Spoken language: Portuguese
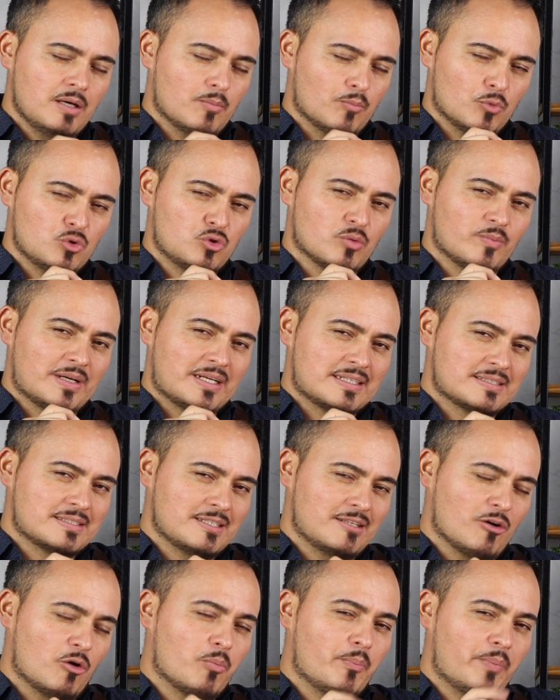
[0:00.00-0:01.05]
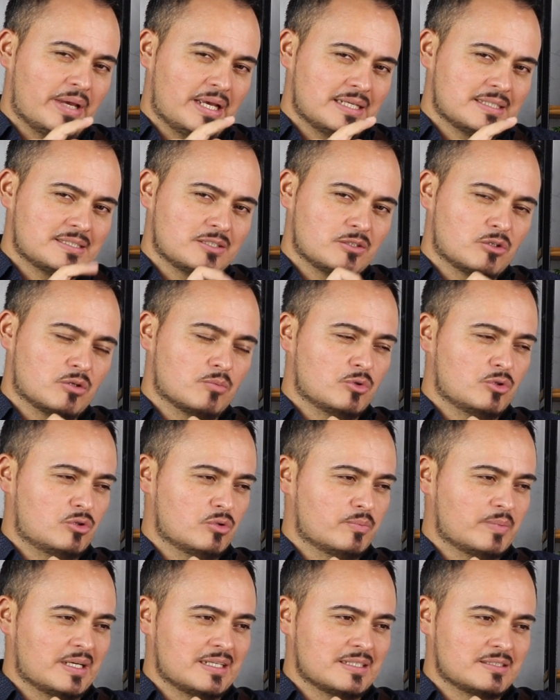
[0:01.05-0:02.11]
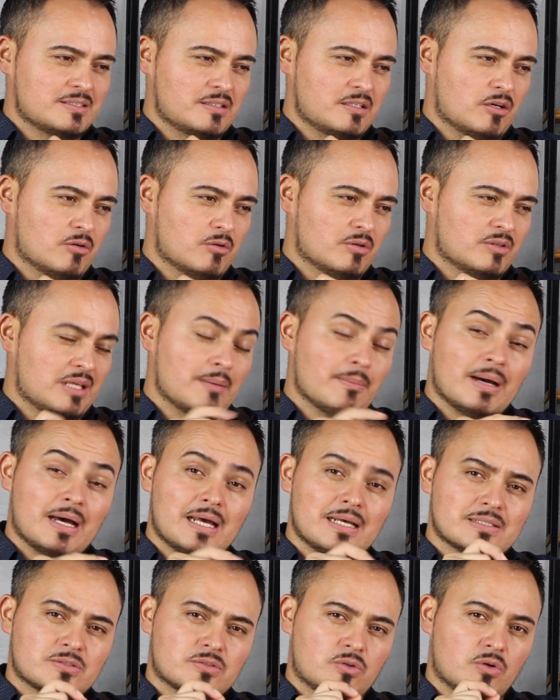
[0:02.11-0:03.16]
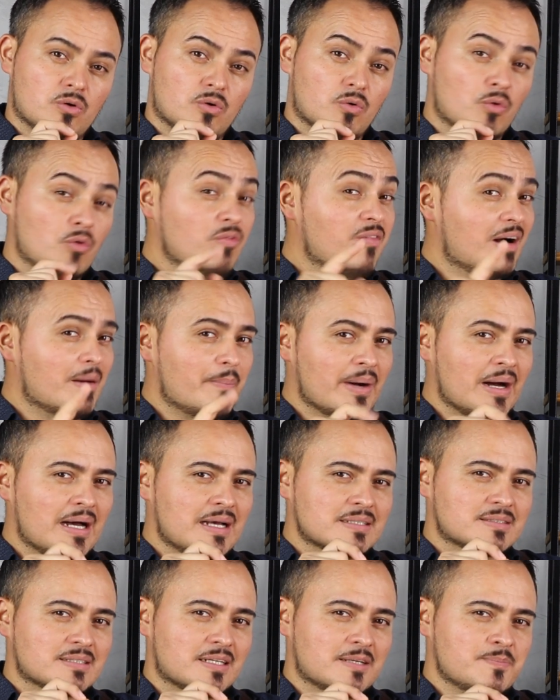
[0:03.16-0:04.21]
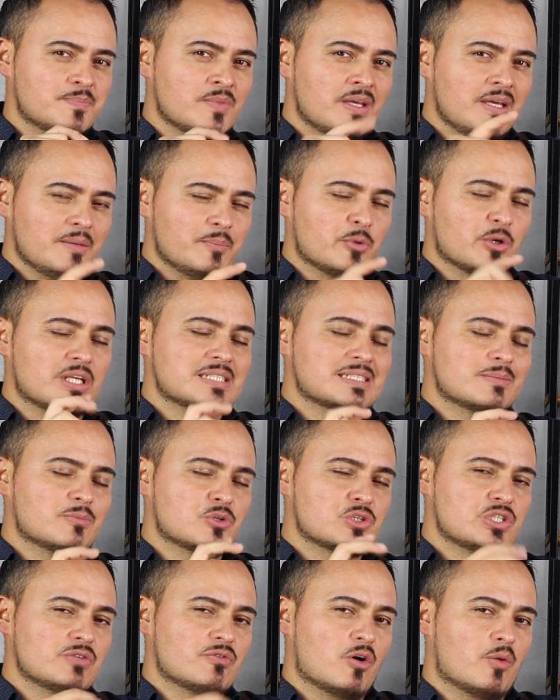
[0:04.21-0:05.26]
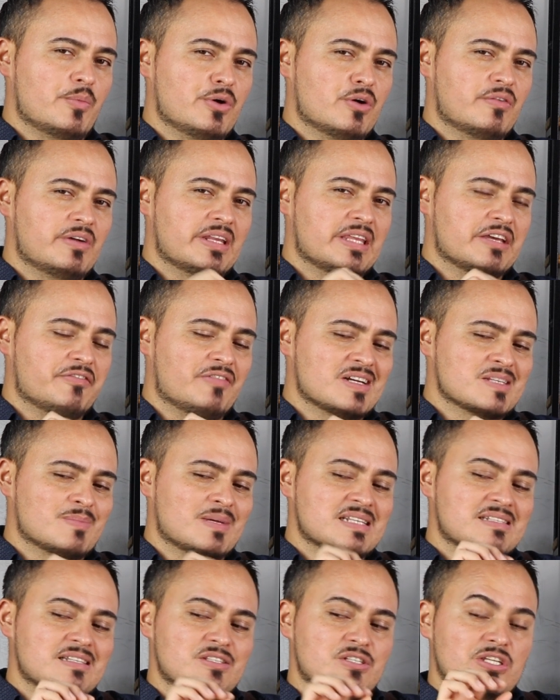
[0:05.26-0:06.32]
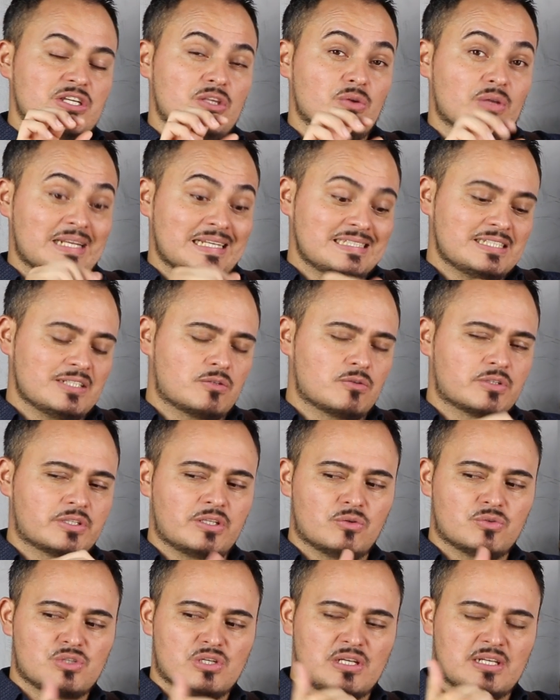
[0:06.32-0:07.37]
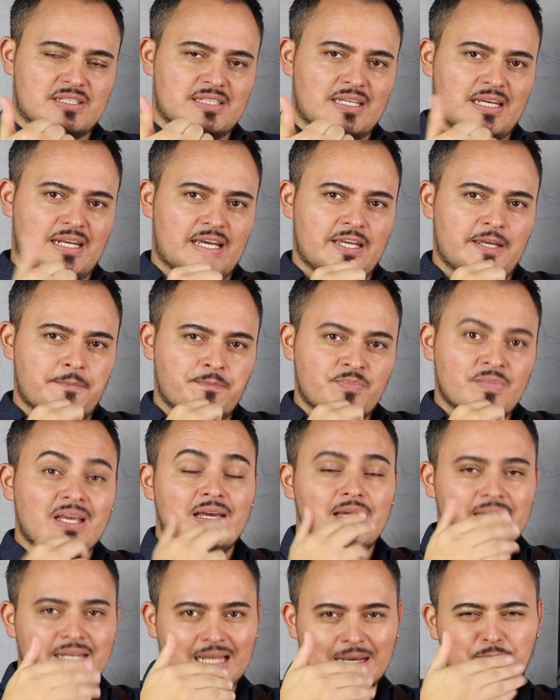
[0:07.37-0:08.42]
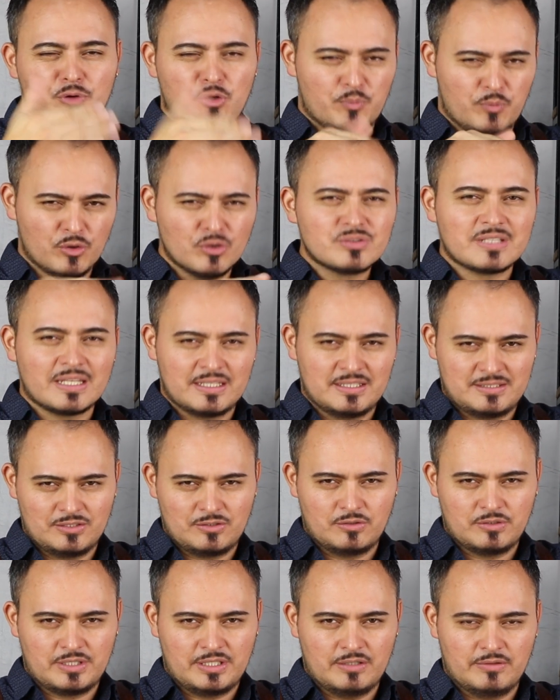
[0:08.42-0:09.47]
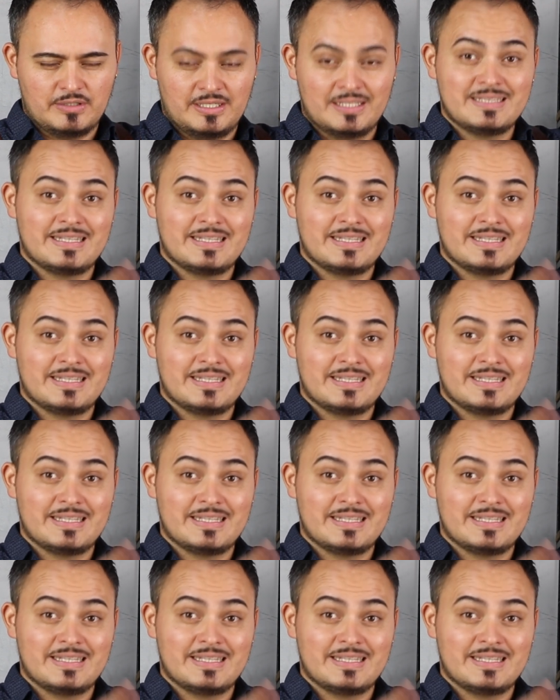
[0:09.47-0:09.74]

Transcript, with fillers: muito parecido ao pêssego, muito parecido ao damasco, uva passa. Por esse motivo, ao meu ver, que faz mais sentido nesse coquetel utilizar aí na proposta desse coquetel, né?